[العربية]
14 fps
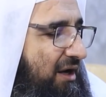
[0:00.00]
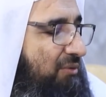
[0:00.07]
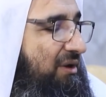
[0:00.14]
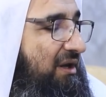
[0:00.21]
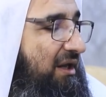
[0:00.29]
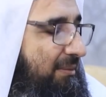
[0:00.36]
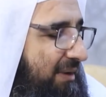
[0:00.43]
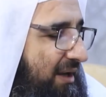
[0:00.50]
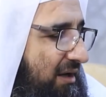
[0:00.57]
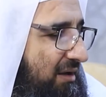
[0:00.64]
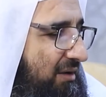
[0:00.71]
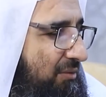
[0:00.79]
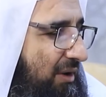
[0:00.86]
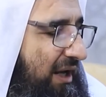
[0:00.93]
أو
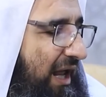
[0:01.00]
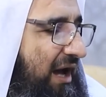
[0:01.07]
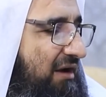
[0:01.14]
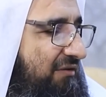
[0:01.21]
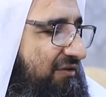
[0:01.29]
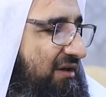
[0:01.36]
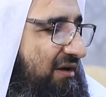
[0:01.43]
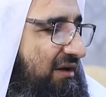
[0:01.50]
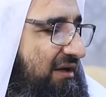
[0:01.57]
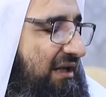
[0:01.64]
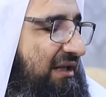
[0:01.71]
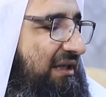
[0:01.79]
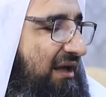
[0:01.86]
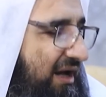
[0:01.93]
الإبل والحافر
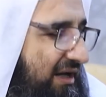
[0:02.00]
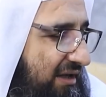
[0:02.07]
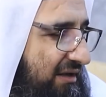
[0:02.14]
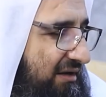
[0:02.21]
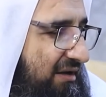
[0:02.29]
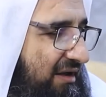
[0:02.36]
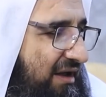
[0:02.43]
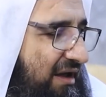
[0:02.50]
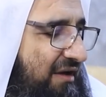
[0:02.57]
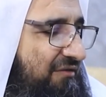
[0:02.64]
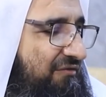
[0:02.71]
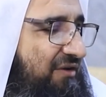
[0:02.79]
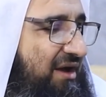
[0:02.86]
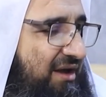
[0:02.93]
للخيل نعم.
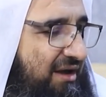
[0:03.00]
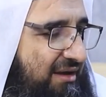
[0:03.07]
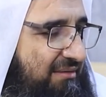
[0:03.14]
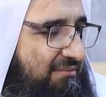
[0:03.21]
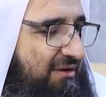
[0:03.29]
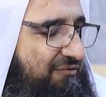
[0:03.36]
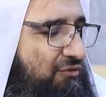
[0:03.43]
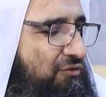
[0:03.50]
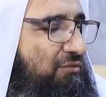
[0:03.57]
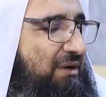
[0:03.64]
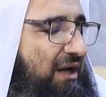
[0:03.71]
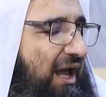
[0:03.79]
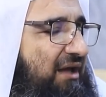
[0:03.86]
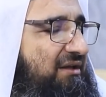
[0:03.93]

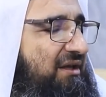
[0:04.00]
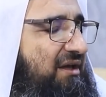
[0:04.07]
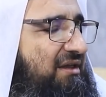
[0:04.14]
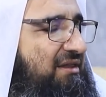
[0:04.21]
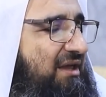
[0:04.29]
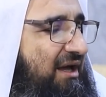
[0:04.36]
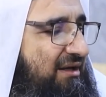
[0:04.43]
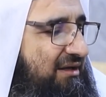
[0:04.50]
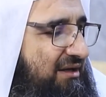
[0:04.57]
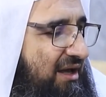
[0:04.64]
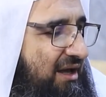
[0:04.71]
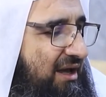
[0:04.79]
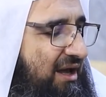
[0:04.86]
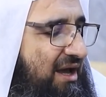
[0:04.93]
فمفهوم الحديث أن
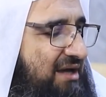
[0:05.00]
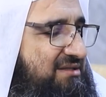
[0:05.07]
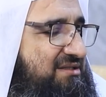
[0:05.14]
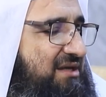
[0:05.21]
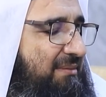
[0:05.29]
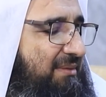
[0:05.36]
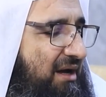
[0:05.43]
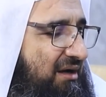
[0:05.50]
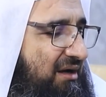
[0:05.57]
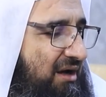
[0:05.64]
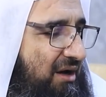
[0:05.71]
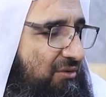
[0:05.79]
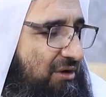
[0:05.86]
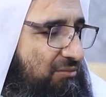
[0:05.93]
السبق
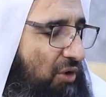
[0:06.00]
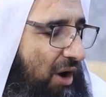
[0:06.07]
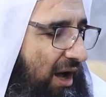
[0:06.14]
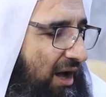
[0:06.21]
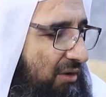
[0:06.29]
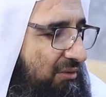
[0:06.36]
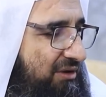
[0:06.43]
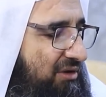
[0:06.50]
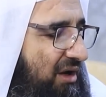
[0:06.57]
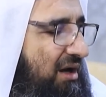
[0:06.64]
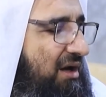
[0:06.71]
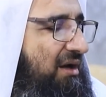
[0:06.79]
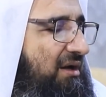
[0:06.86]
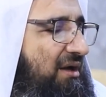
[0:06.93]
أو
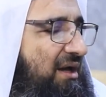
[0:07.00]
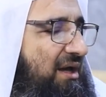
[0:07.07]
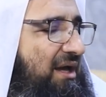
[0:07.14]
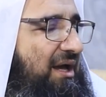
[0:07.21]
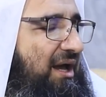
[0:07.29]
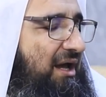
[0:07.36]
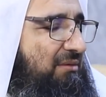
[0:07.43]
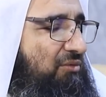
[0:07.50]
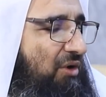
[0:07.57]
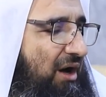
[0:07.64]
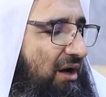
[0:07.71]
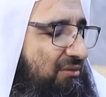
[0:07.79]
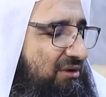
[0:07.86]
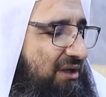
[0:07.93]
المعاوضة
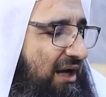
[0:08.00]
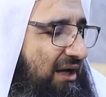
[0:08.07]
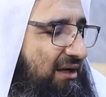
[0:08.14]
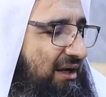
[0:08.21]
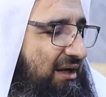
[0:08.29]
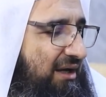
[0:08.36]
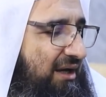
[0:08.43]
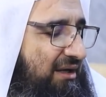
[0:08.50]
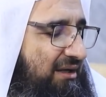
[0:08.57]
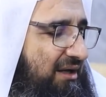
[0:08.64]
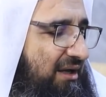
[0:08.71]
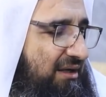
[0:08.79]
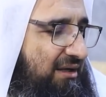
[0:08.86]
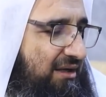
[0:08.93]
المعاوضة على
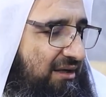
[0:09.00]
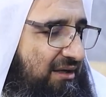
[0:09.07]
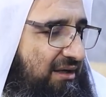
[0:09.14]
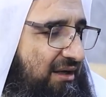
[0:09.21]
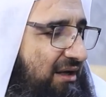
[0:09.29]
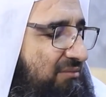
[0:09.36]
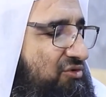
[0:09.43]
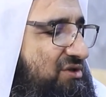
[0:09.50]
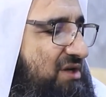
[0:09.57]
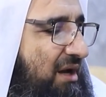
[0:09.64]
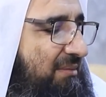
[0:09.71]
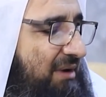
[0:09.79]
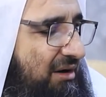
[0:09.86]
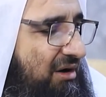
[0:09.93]

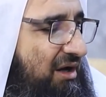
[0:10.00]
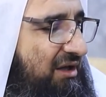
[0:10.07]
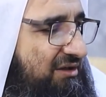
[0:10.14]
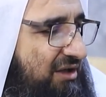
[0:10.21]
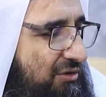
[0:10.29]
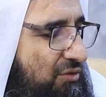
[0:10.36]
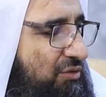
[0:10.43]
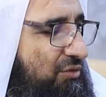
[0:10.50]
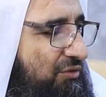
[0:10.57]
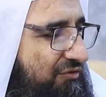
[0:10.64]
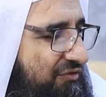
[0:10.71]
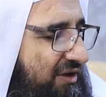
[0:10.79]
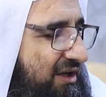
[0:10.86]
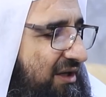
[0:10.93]
المسابقات تكون
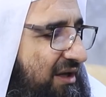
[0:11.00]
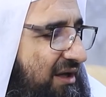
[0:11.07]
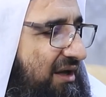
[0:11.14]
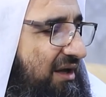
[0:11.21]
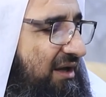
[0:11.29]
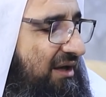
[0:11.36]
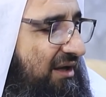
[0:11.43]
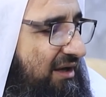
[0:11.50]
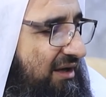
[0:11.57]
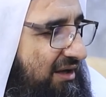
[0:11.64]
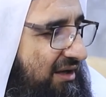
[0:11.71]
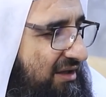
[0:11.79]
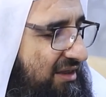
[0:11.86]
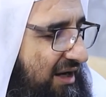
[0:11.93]
في
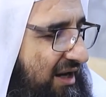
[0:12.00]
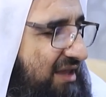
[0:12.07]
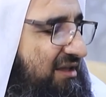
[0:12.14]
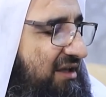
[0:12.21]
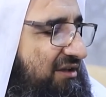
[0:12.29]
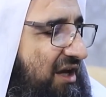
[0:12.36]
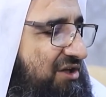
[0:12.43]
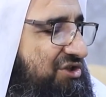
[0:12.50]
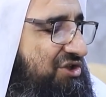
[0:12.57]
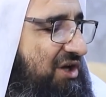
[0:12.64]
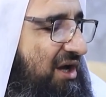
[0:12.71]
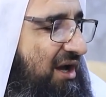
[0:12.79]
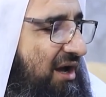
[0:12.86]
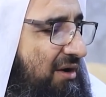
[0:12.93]
آه، ثلاثة
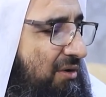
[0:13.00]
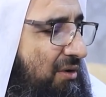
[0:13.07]
أشياء